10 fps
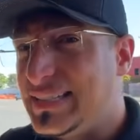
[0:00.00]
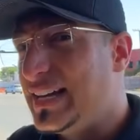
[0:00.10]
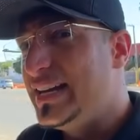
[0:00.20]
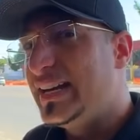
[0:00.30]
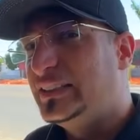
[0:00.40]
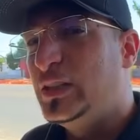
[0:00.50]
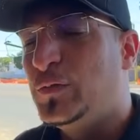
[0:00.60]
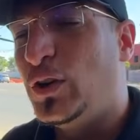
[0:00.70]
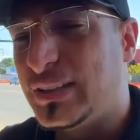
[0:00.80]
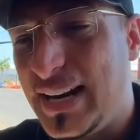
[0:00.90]
daí que a gente
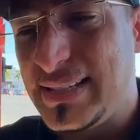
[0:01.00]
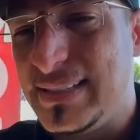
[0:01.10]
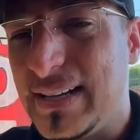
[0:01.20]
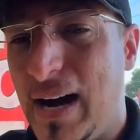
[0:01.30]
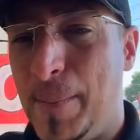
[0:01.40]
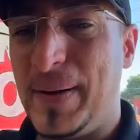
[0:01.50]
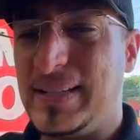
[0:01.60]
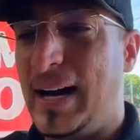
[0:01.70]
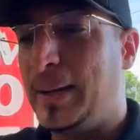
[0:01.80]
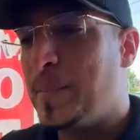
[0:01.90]
fortalece de cá,
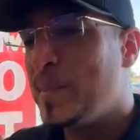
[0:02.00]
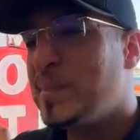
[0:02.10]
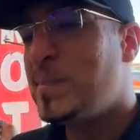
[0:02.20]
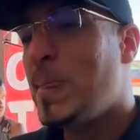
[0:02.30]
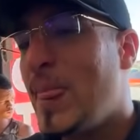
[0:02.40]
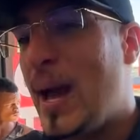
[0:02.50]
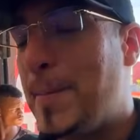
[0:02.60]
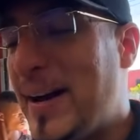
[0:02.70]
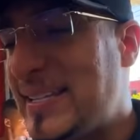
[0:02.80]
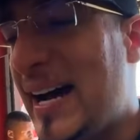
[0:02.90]
rapaziada.
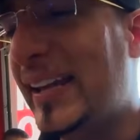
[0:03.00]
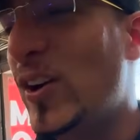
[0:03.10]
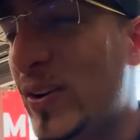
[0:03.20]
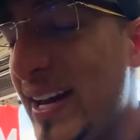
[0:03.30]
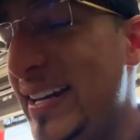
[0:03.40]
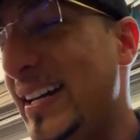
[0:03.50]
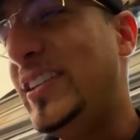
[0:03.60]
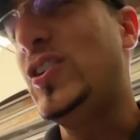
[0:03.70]
Rapaziada, eu queria de